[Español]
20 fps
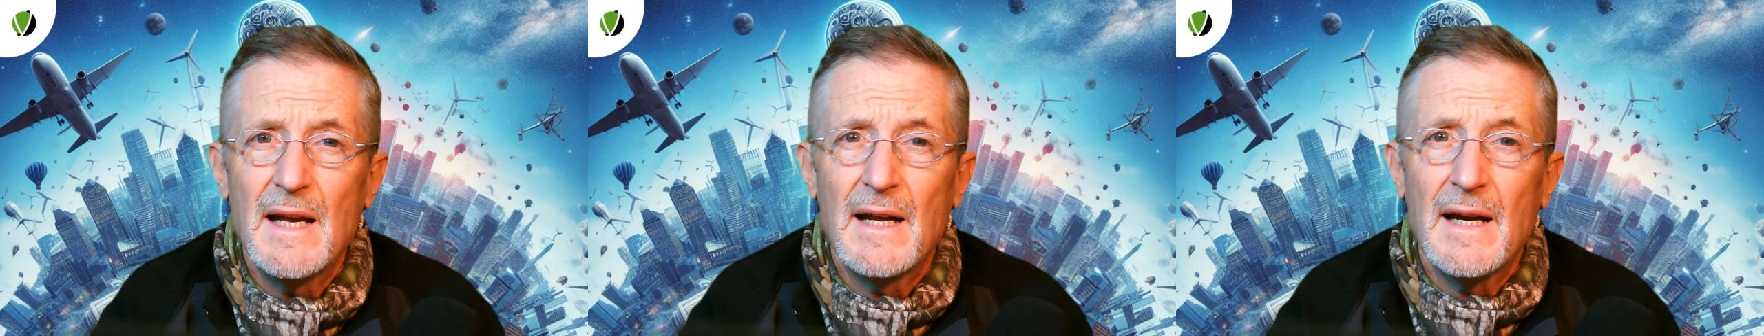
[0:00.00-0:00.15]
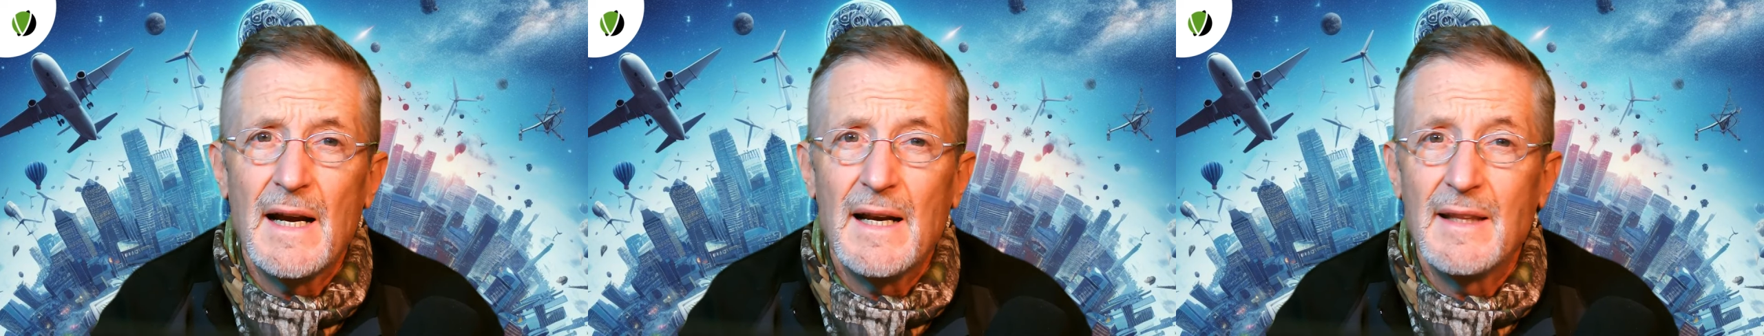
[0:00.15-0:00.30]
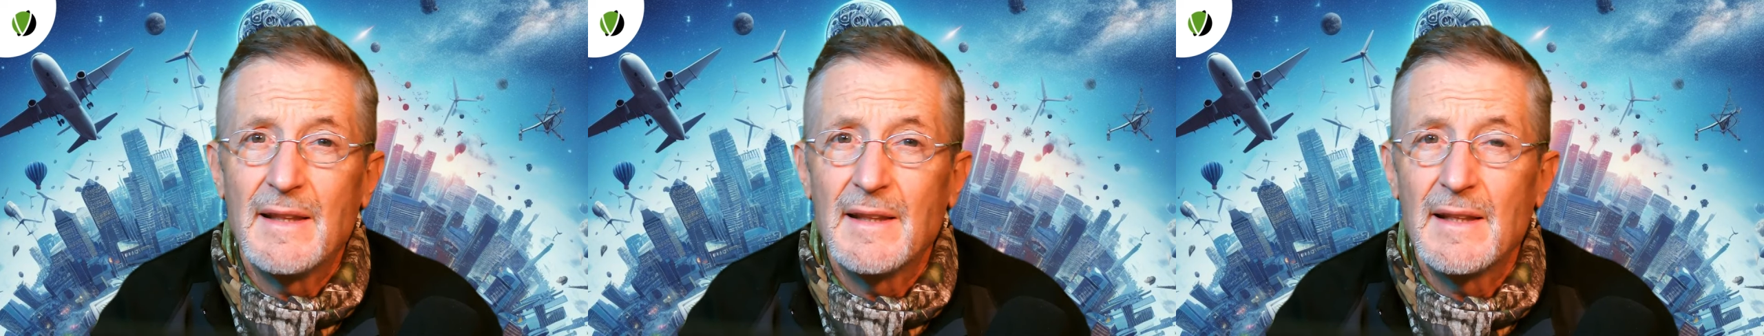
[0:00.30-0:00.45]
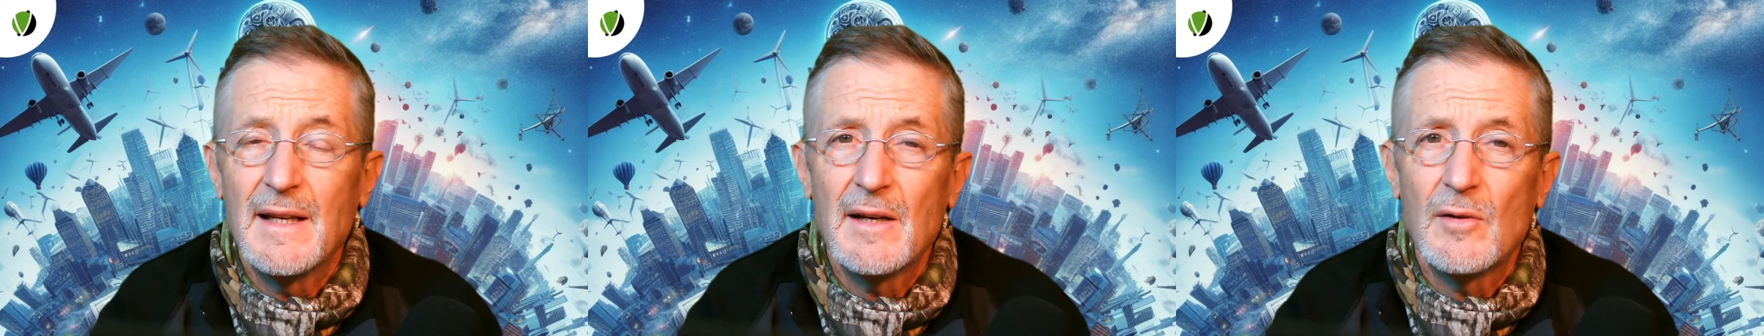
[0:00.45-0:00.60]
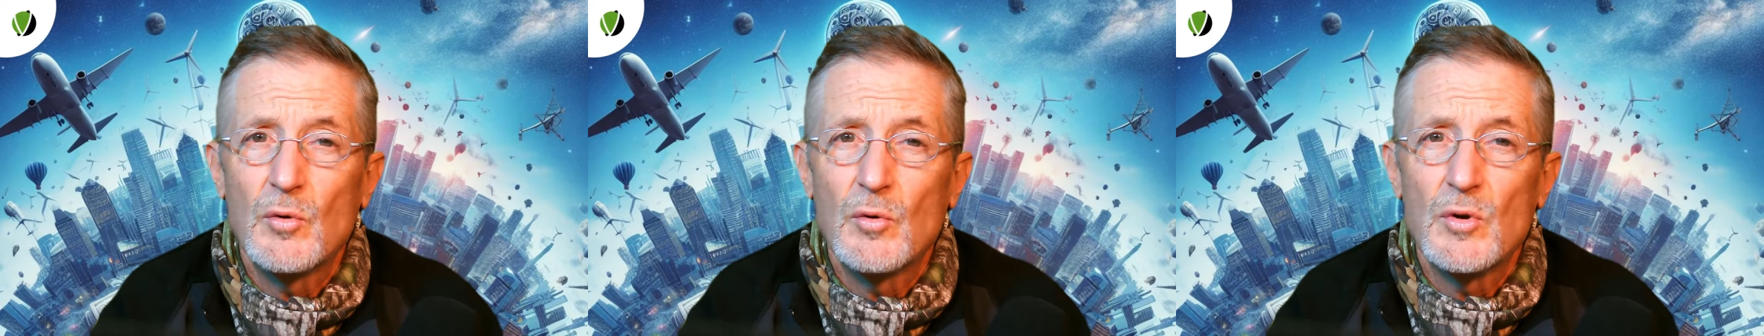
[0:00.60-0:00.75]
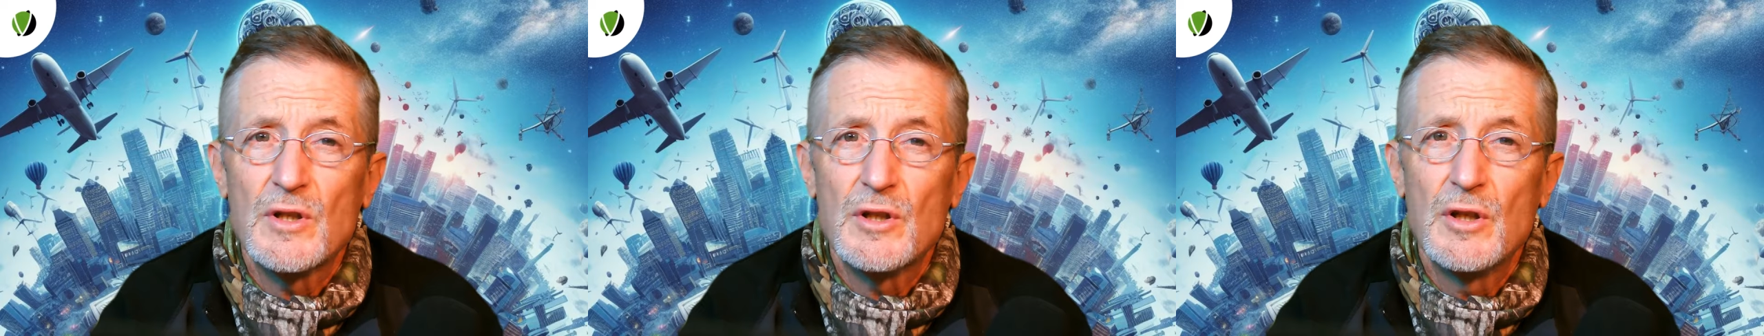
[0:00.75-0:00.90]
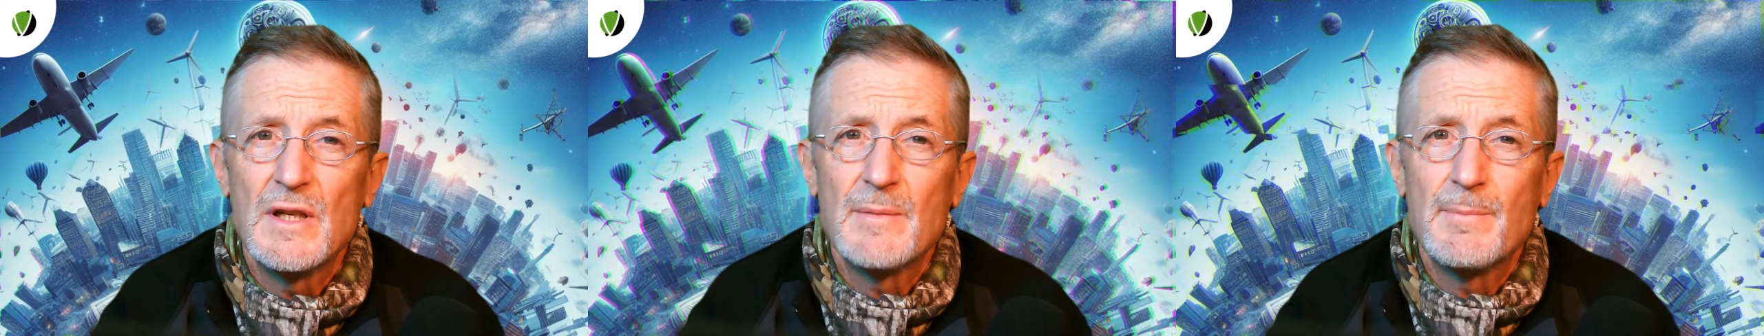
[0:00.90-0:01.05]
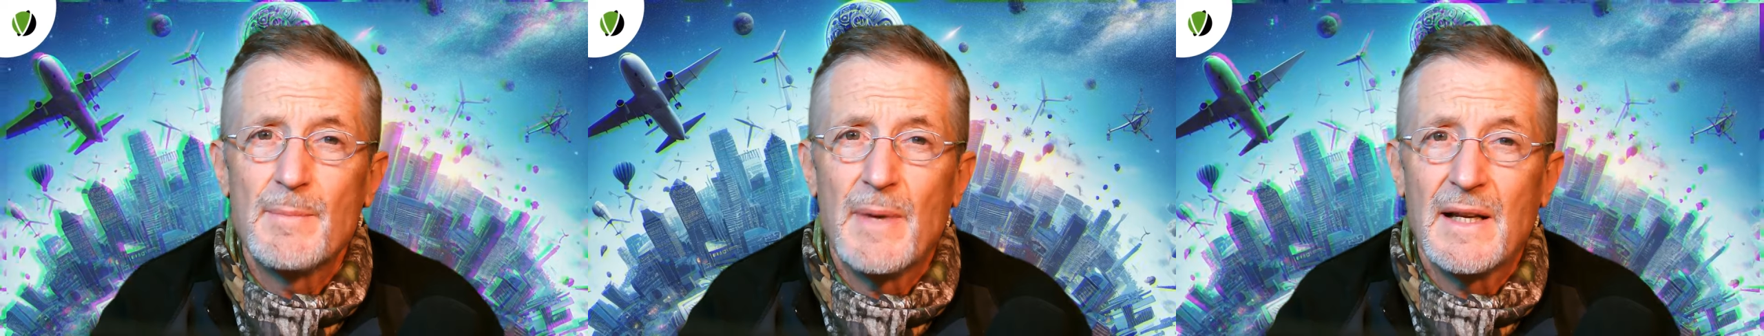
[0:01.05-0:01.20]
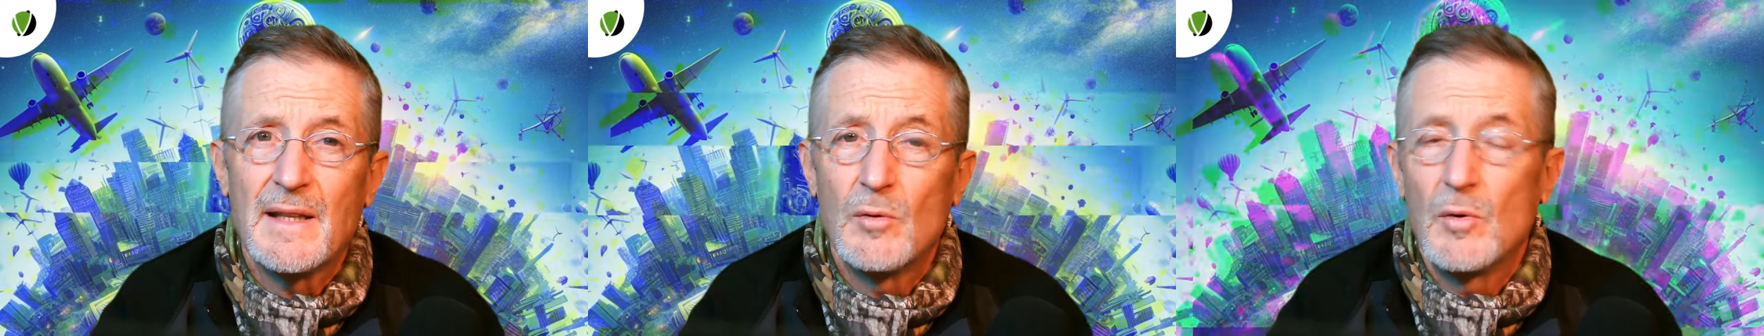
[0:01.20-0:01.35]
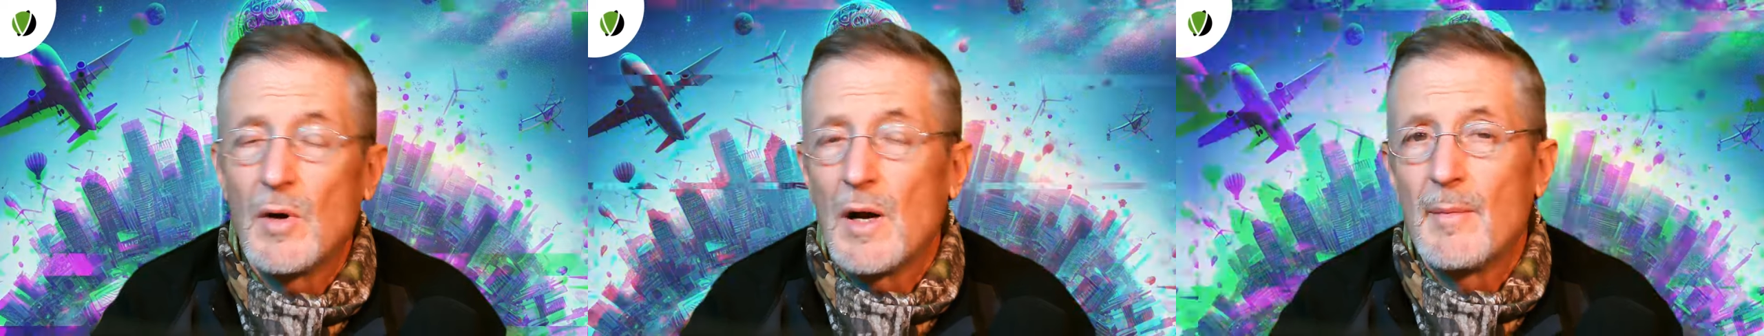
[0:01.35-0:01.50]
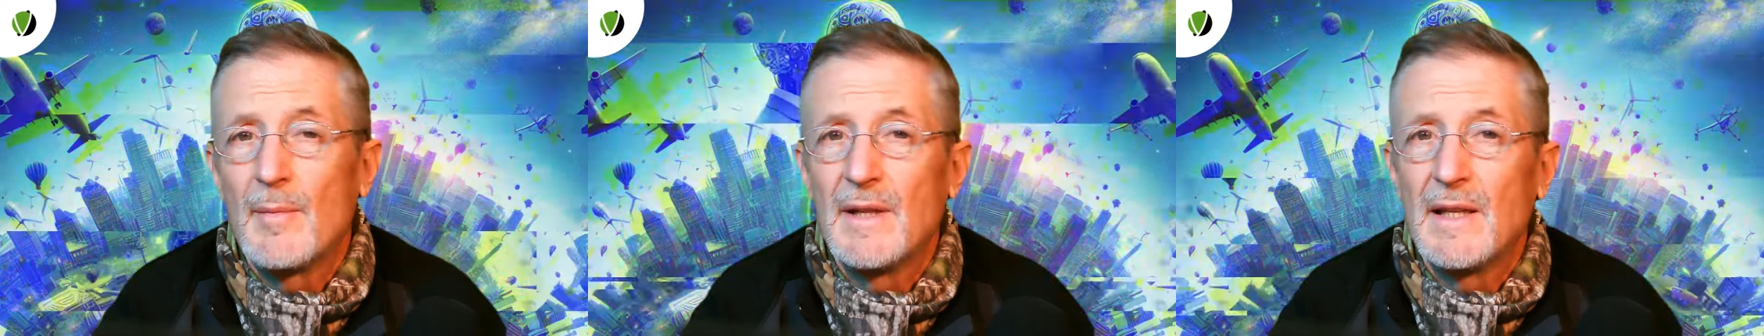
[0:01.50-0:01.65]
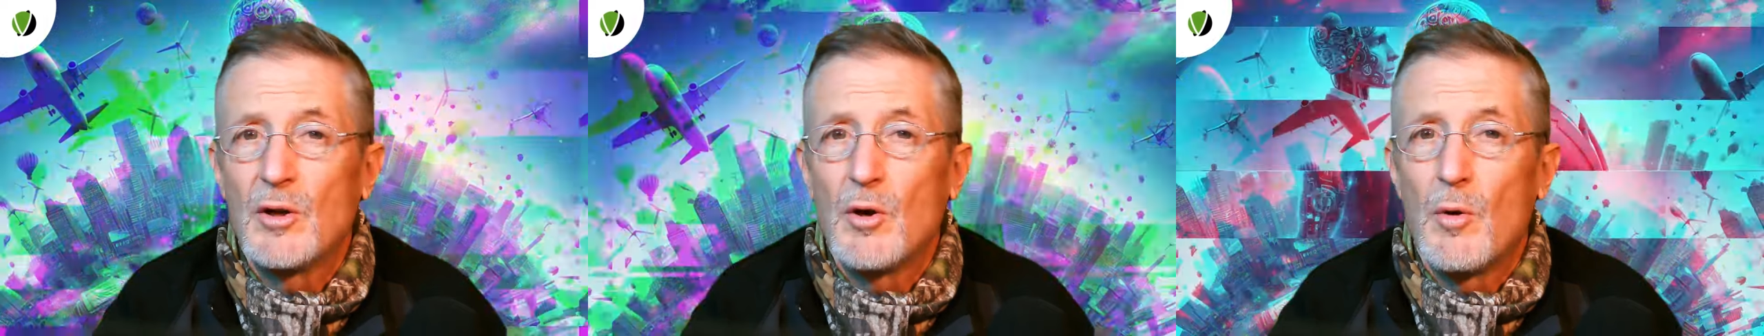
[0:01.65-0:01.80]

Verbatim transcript: analizar cuestiones particularmente